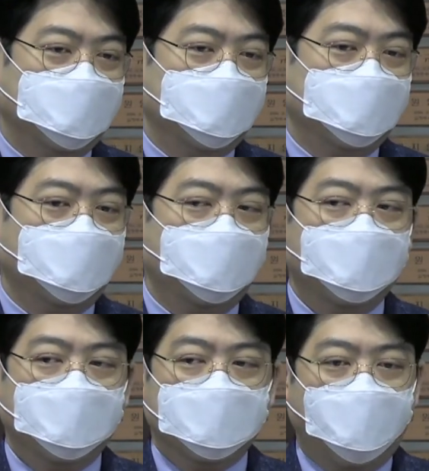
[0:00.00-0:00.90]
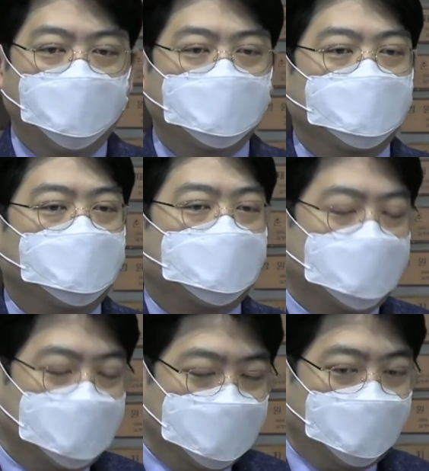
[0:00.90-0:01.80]
그래서 성전을
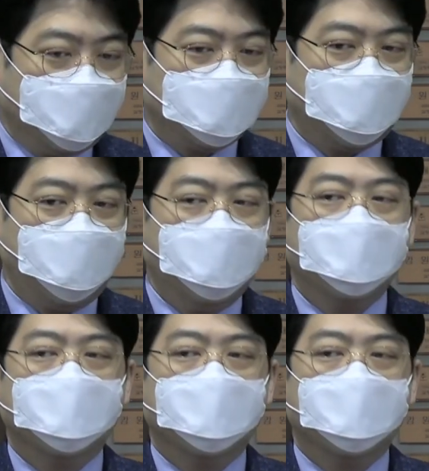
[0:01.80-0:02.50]
짓는 것이나